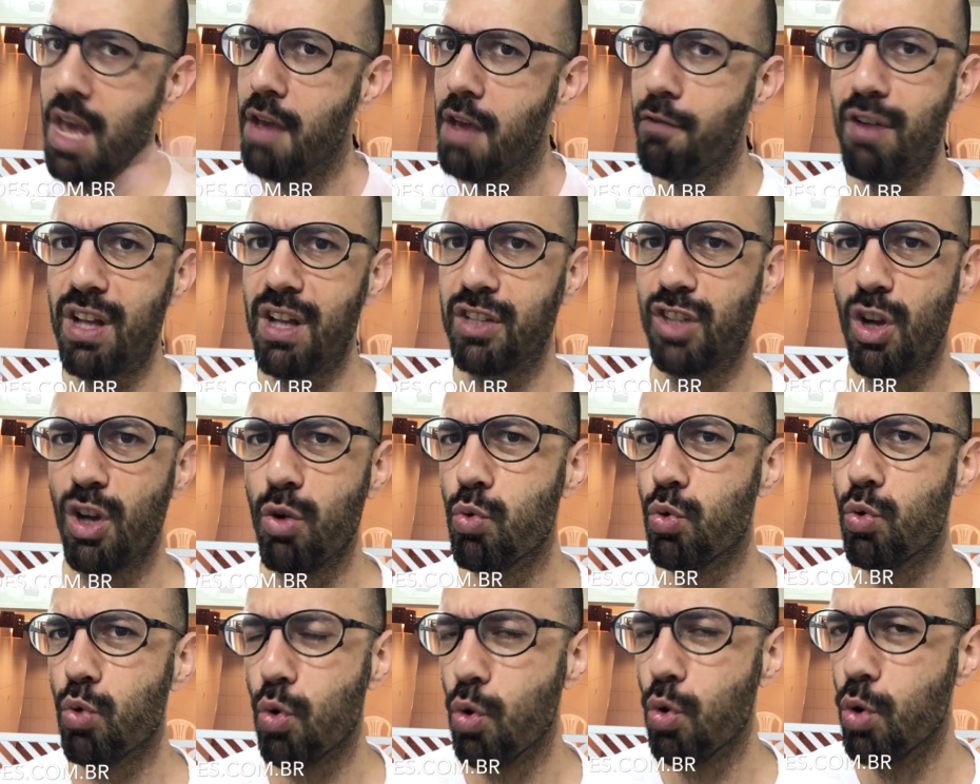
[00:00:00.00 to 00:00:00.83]
fazer
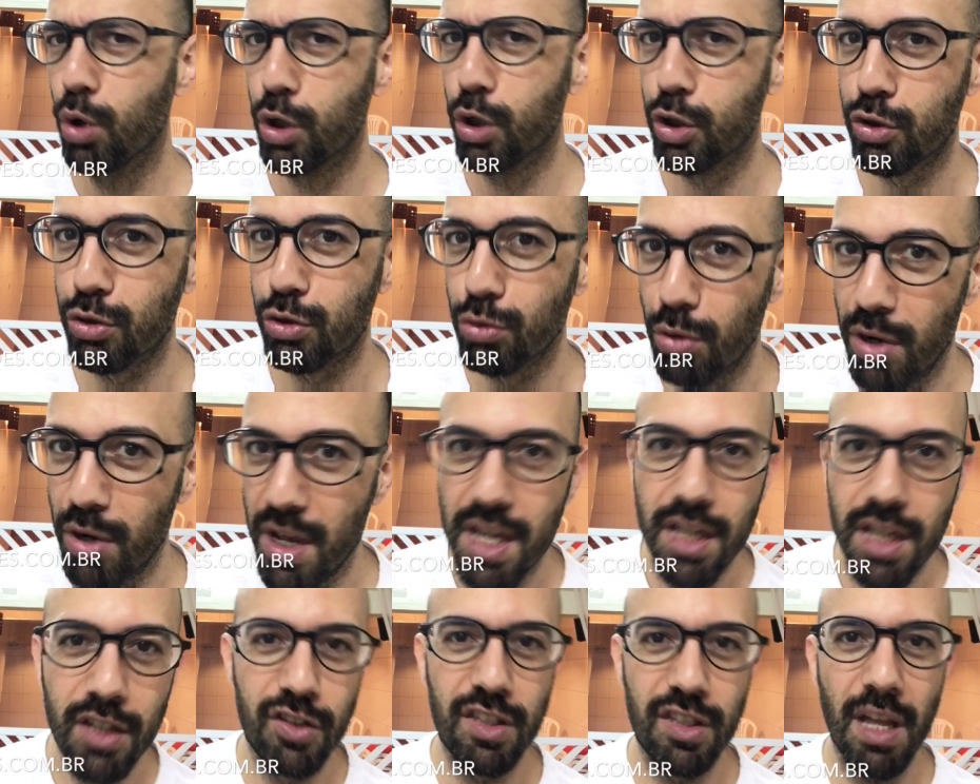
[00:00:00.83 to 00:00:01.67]
um curso,
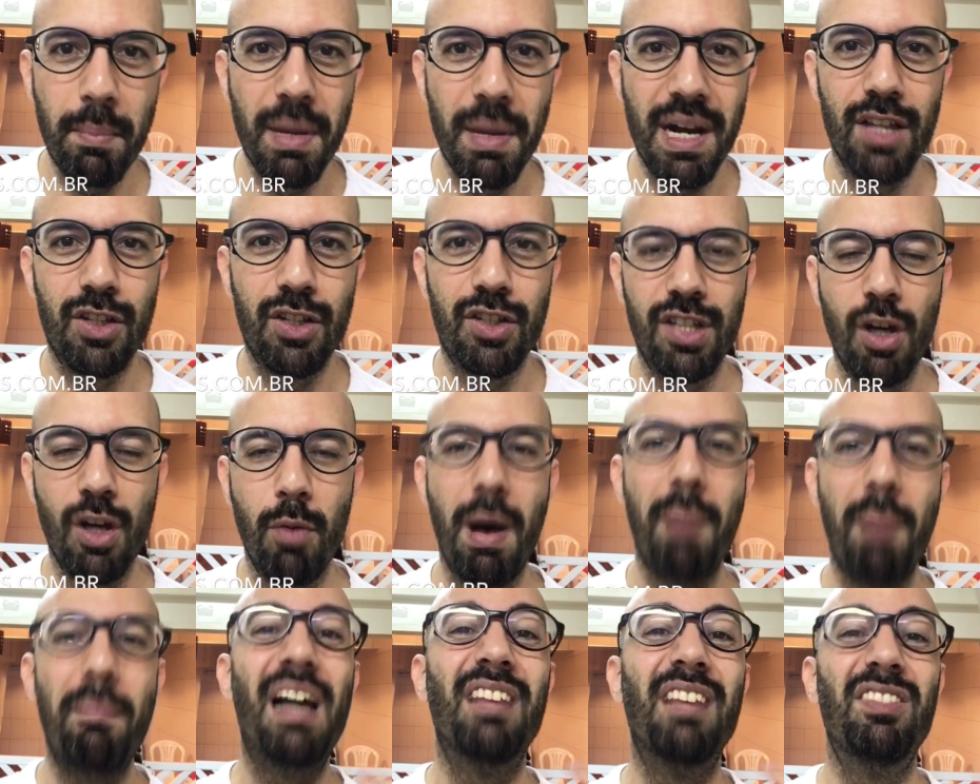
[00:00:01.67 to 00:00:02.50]
estabelecer
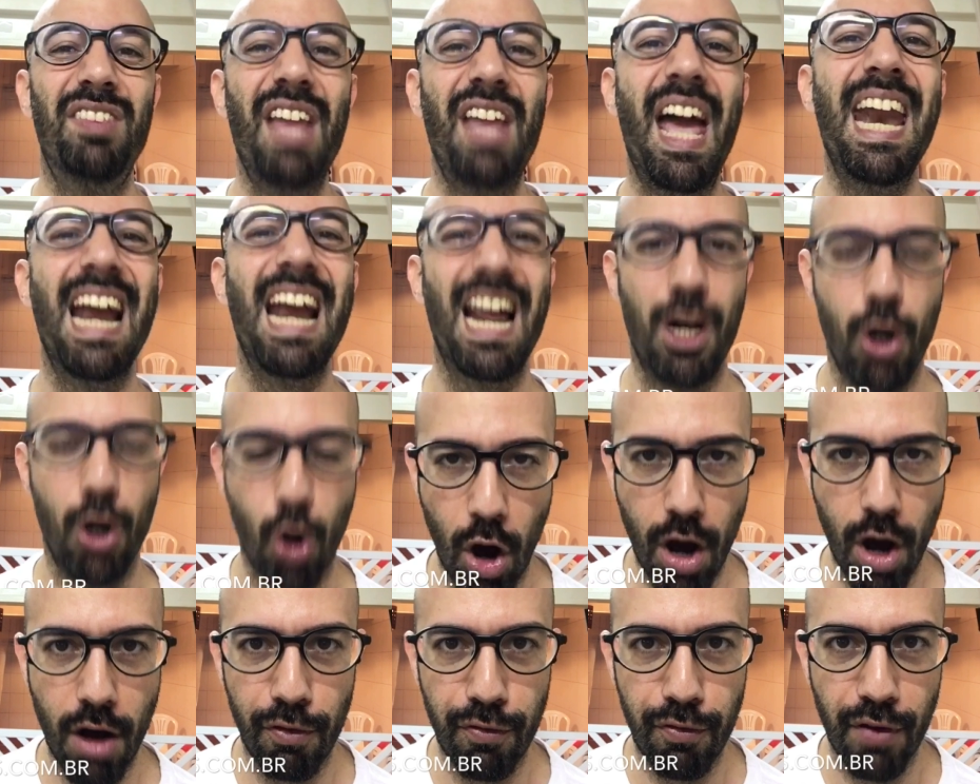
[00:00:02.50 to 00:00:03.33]
uma matéria
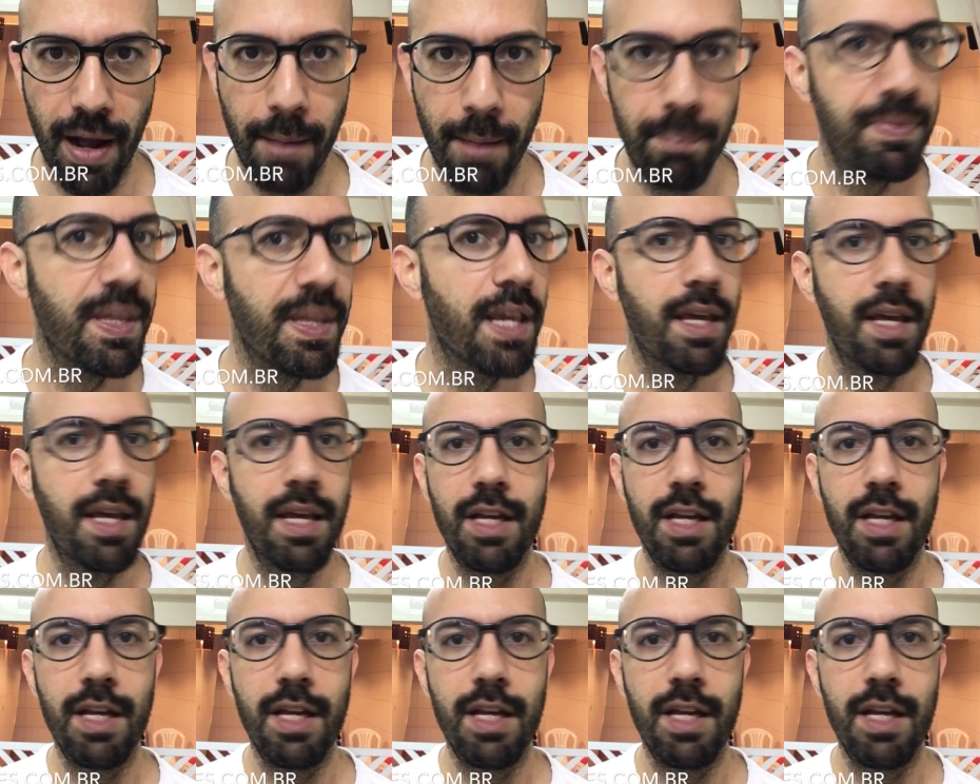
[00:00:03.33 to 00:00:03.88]
nova.